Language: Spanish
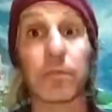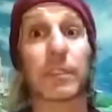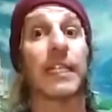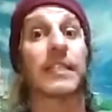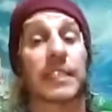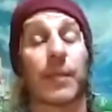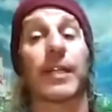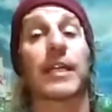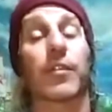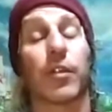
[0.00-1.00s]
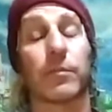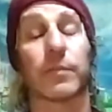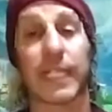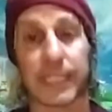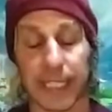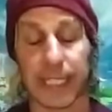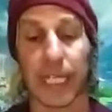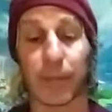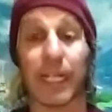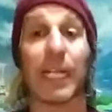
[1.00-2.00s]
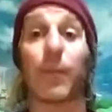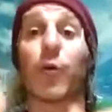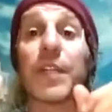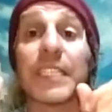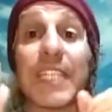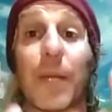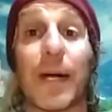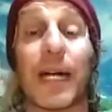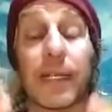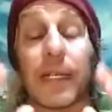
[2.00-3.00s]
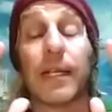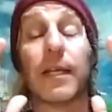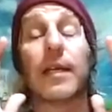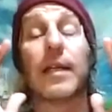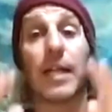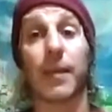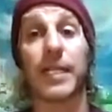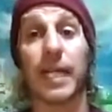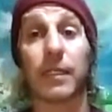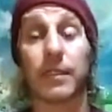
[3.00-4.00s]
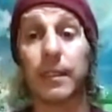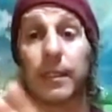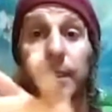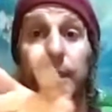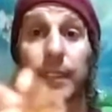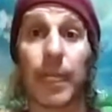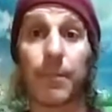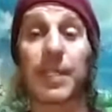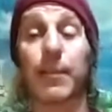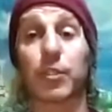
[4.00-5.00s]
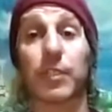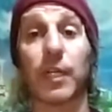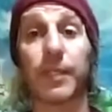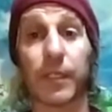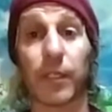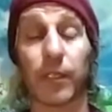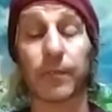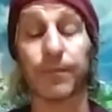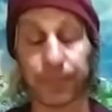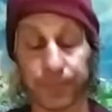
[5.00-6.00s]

tienes esta aplicación, que es increíble, le puedes salvar la vida. Empezamos con el vídeo.